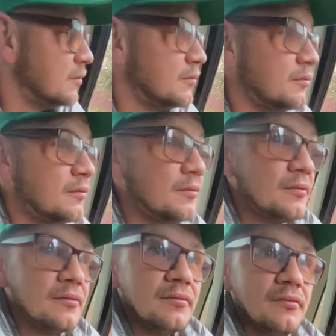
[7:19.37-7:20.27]
чтобы она
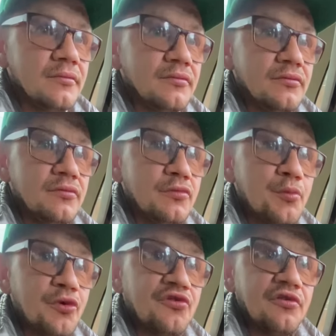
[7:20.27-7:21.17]
звонила. Ну
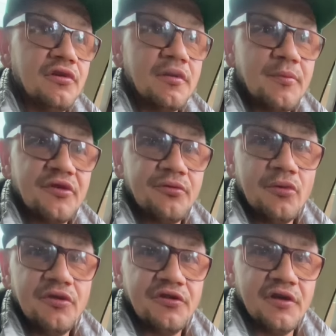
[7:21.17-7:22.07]
пусть она
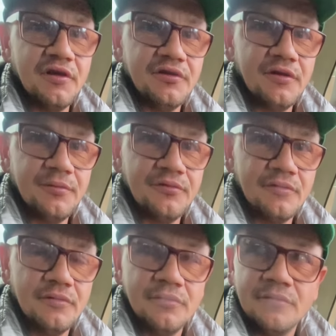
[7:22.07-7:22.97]
позвонит ей, да и все.